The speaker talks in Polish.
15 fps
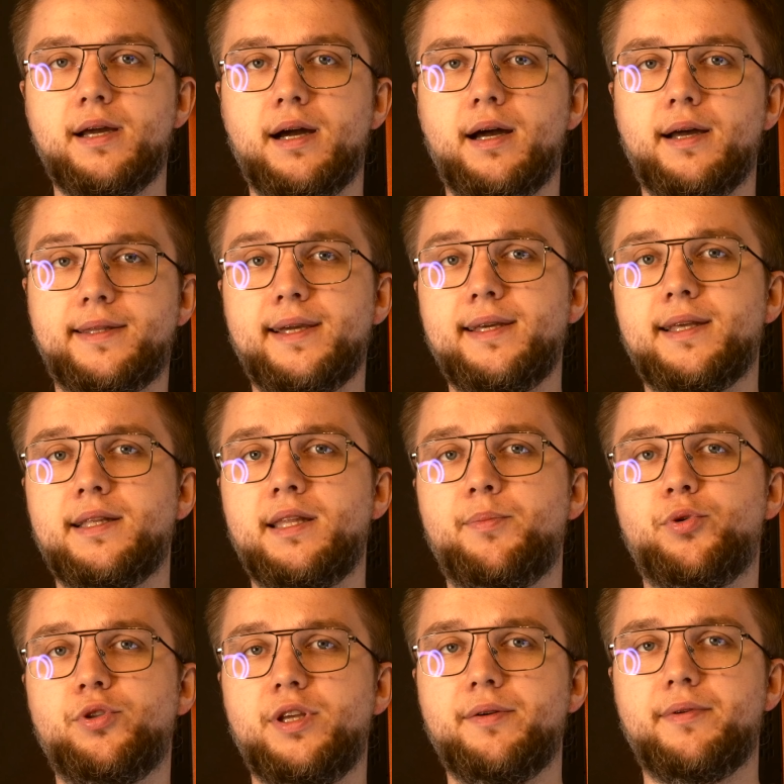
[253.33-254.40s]
E, ta jednak nie
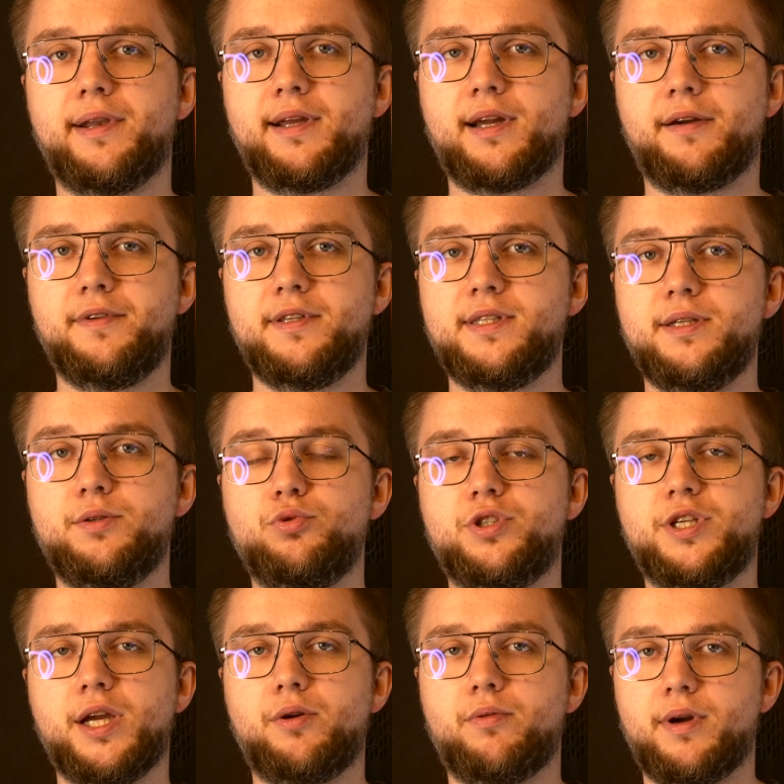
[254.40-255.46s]
podjęła rękawicy i
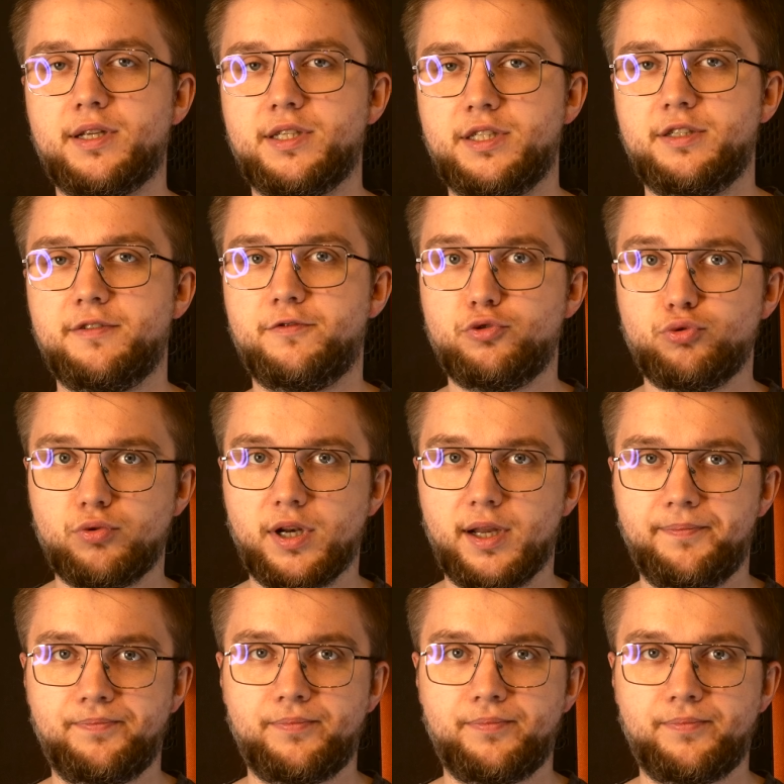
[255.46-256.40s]
uciekła gdzieś w dżunglę.